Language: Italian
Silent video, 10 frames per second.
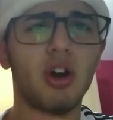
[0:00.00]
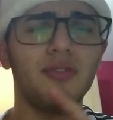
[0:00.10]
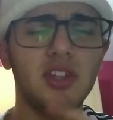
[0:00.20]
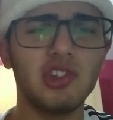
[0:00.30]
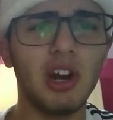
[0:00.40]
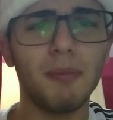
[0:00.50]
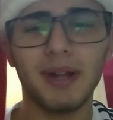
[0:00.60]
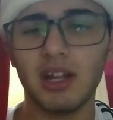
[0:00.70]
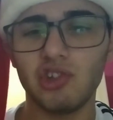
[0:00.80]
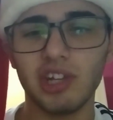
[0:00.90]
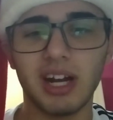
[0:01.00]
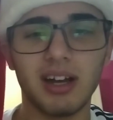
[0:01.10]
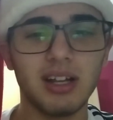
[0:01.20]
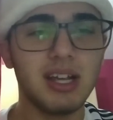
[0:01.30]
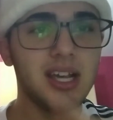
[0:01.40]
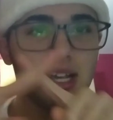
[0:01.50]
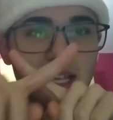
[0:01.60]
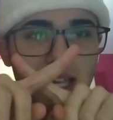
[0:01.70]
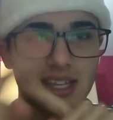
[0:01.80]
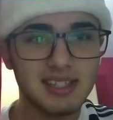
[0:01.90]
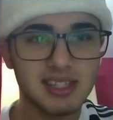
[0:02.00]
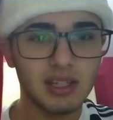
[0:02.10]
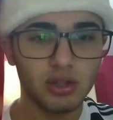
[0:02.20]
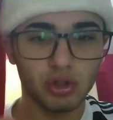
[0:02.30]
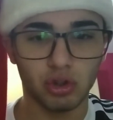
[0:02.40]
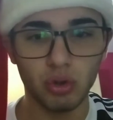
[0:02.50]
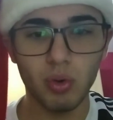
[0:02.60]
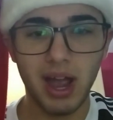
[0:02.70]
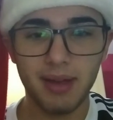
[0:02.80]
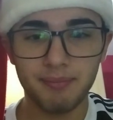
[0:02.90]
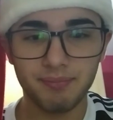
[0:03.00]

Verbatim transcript: o vincerà o pareggerà. X2.